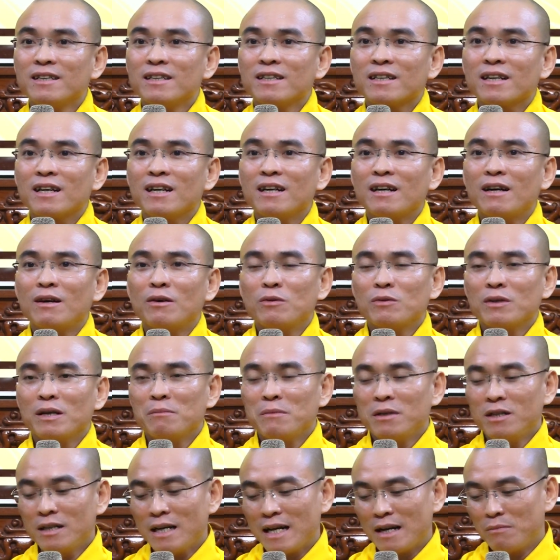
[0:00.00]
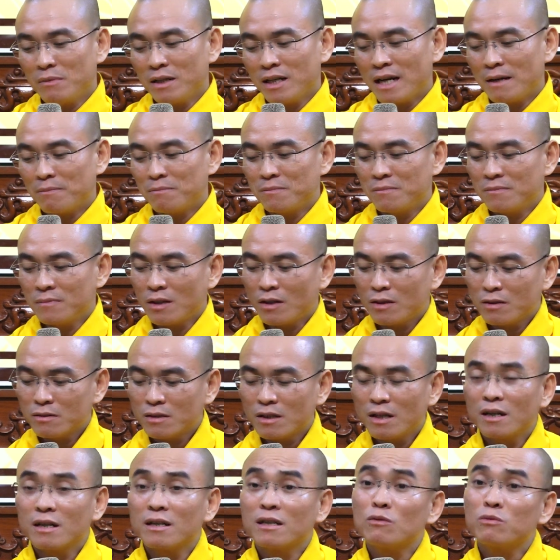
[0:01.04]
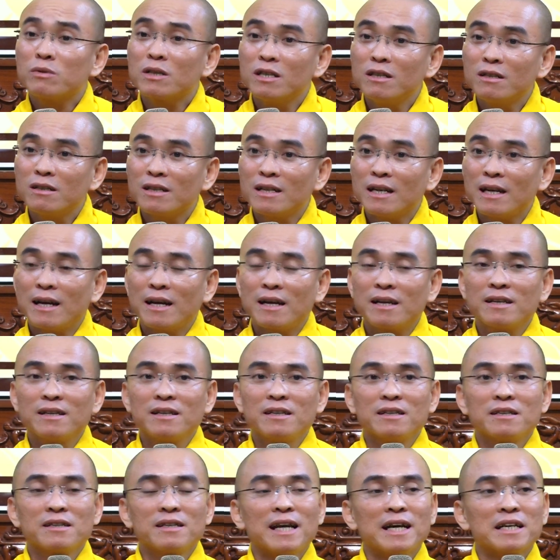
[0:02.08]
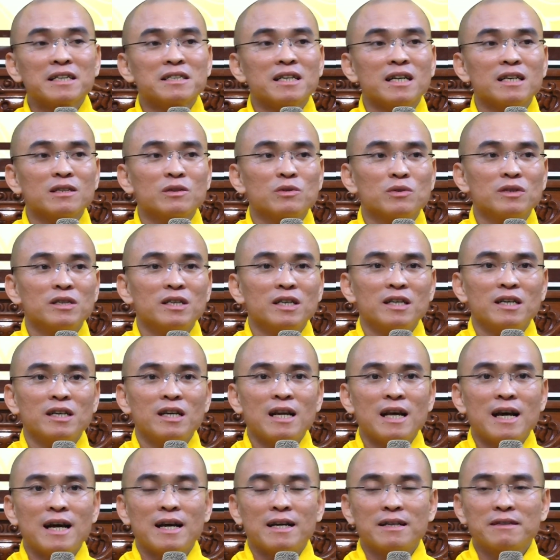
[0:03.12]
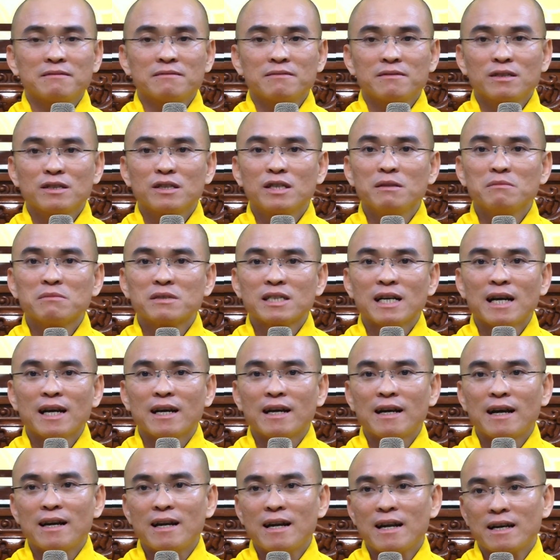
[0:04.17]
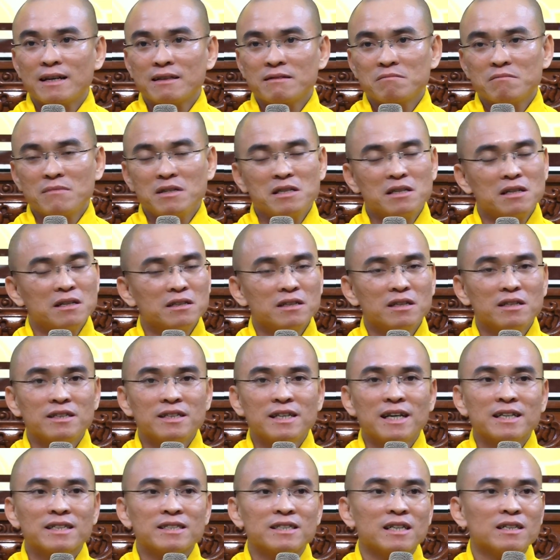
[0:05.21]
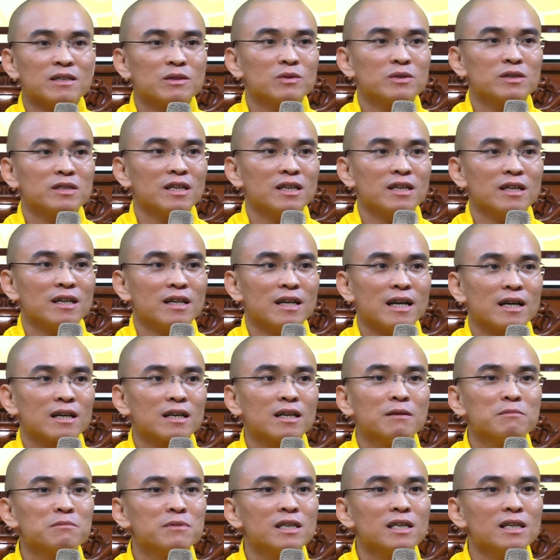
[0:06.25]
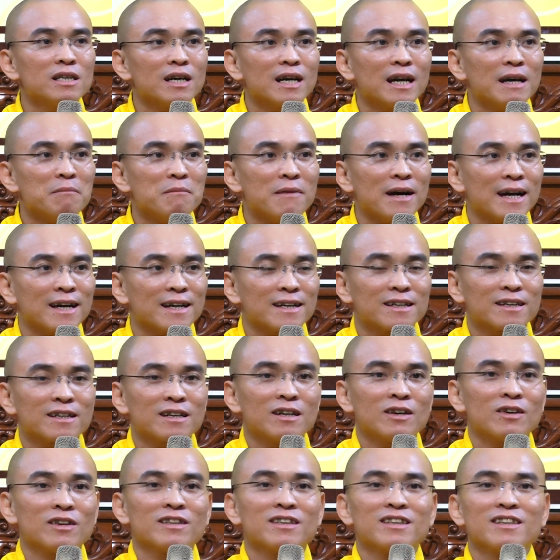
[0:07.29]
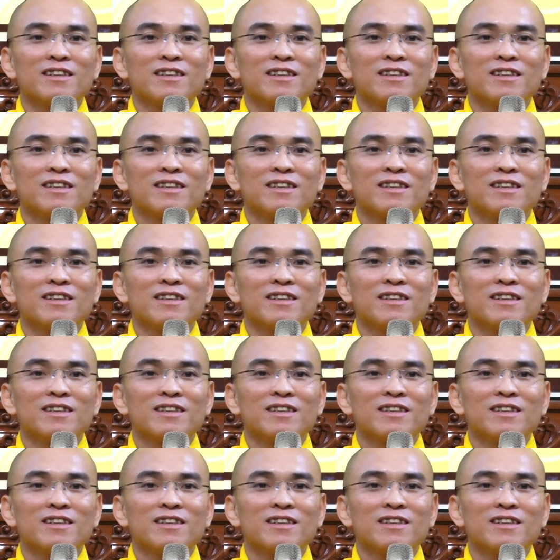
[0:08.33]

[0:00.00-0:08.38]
Cái lâu này bữa nào mình gặp nói trời lúc trước là nhan sắc của chị là chim sa cá lặn, bây giờ nhìn nhan sắc của chị là cơm chiên cá mặn rồi.